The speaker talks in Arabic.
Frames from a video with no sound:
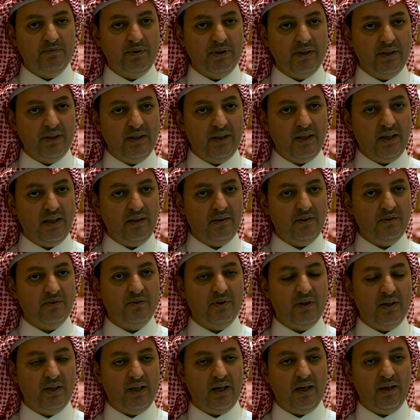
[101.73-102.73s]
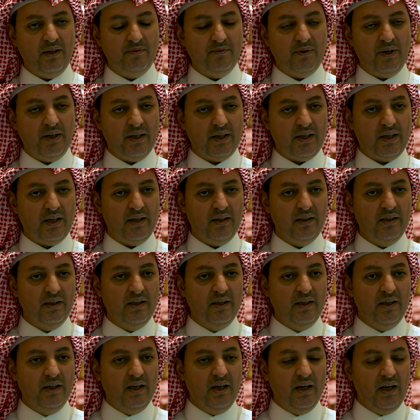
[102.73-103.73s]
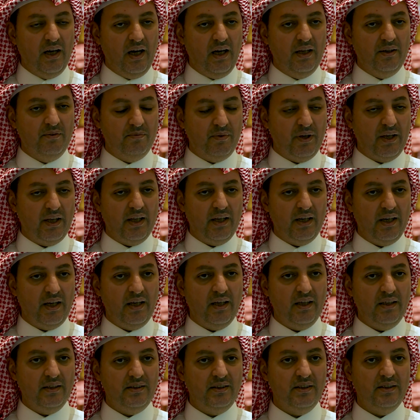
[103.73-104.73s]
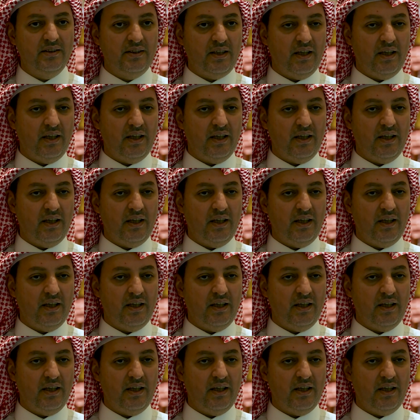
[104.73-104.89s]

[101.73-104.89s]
البيئيه وهي عباره عن بيانات